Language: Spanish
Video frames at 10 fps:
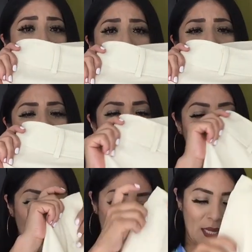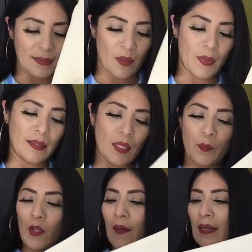unos pantalones también
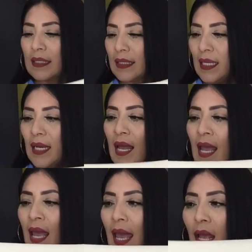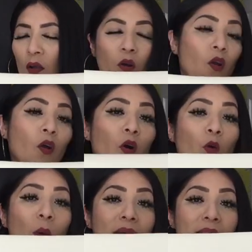tipo de vestir en
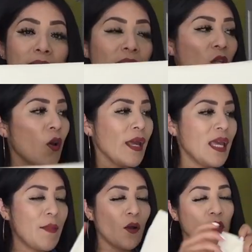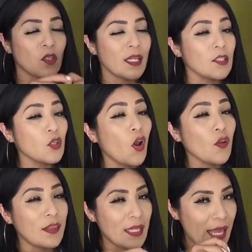color huesito y me costó tan
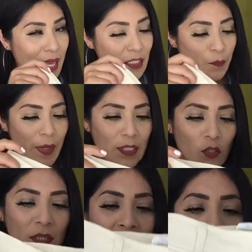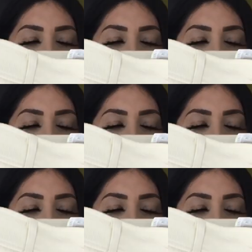solo 10 pesos.